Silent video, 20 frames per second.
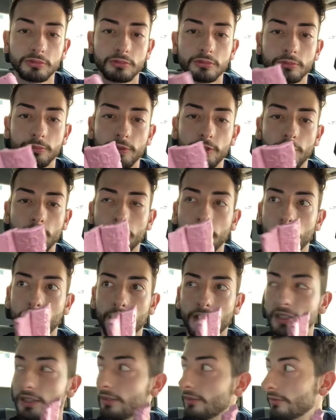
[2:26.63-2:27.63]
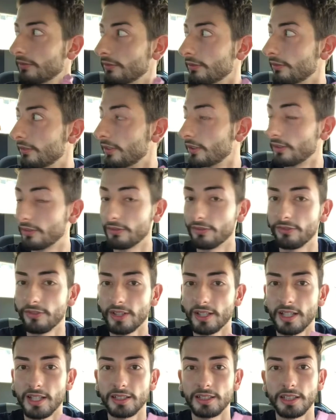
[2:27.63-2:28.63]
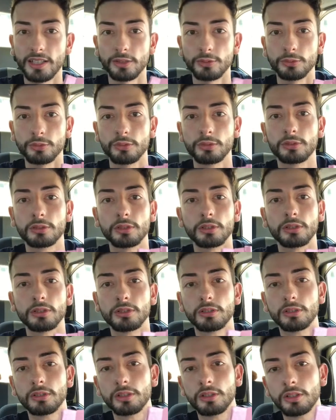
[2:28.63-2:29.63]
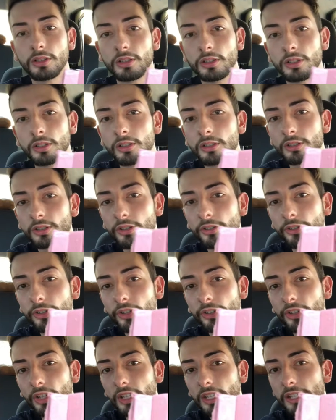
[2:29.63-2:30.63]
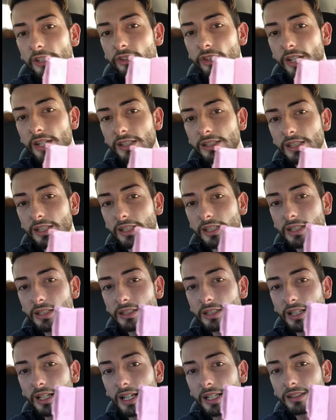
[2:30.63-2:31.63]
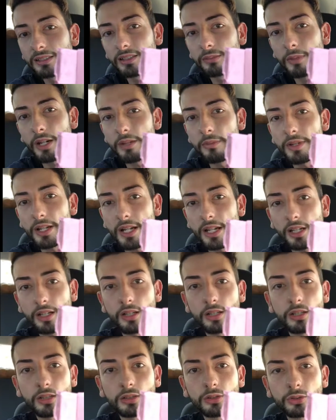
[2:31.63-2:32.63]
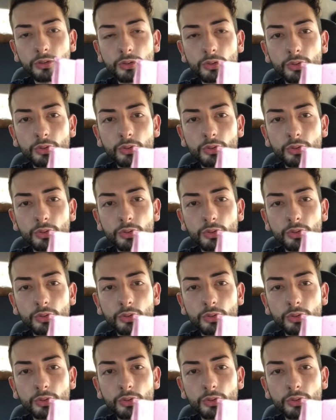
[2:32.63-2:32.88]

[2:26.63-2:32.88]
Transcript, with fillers: Ups, ho paura di far cadere tutto non so se leggete, Kit Kat My Break.